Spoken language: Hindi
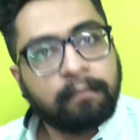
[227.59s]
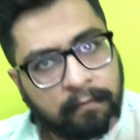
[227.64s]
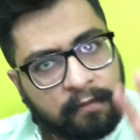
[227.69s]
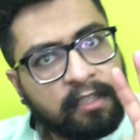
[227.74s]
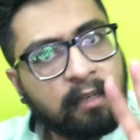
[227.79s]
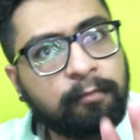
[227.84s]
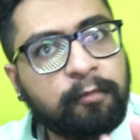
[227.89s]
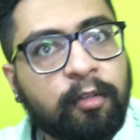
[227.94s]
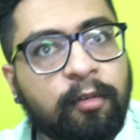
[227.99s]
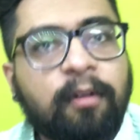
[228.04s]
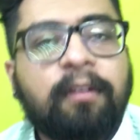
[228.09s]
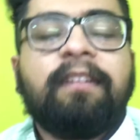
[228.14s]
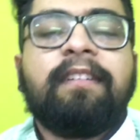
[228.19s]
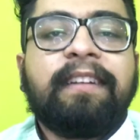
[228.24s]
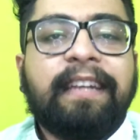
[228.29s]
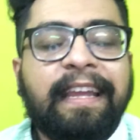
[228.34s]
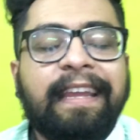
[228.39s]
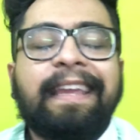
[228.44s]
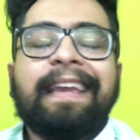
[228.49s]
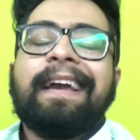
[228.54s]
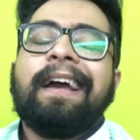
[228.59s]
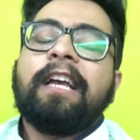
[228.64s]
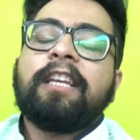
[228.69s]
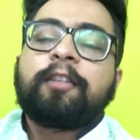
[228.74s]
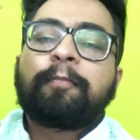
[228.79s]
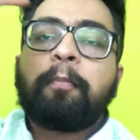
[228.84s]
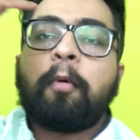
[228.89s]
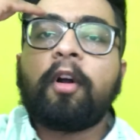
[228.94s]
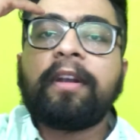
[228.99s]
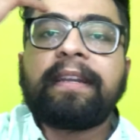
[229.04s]
समझो ठीक है
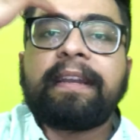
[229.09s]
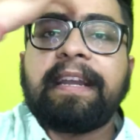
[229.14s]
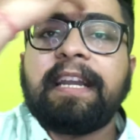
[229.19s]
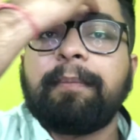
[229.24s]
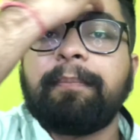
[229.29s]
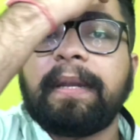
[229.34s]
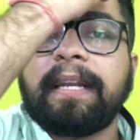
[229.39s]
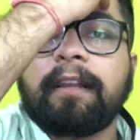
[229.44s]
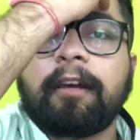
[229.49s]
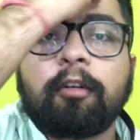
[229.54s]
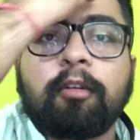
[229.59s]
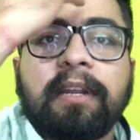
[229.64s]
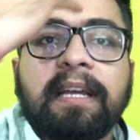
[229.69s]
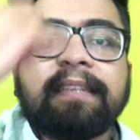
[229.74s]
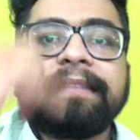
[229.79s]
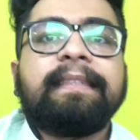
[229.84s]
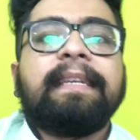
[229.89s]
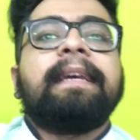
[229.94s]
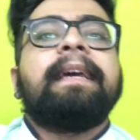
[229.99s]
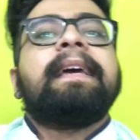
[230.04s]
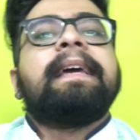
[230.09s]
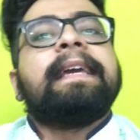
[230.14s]
स्पॉट ट्रीटमेंट करो ढंग से